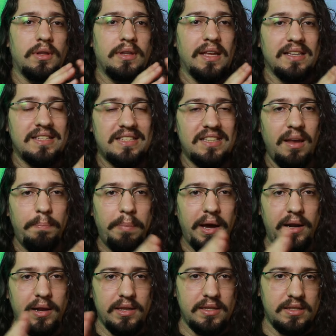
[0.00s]
da
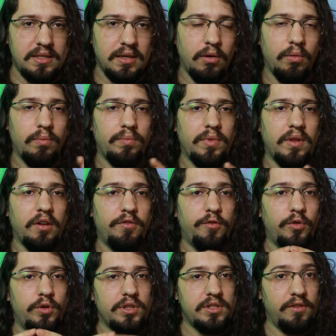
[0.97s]
separação da
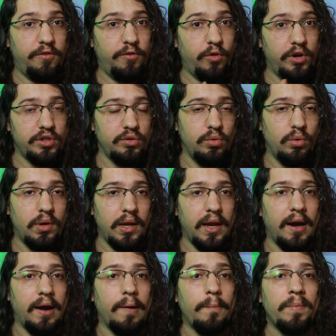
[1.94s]
força forte
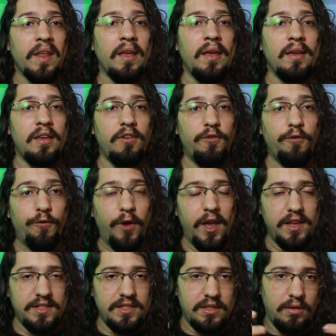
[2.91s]
nuclear, que
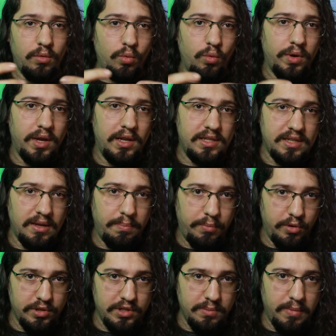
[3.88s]
fez então com que eles se
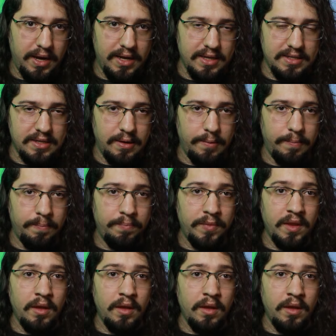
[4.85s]
aproximassem,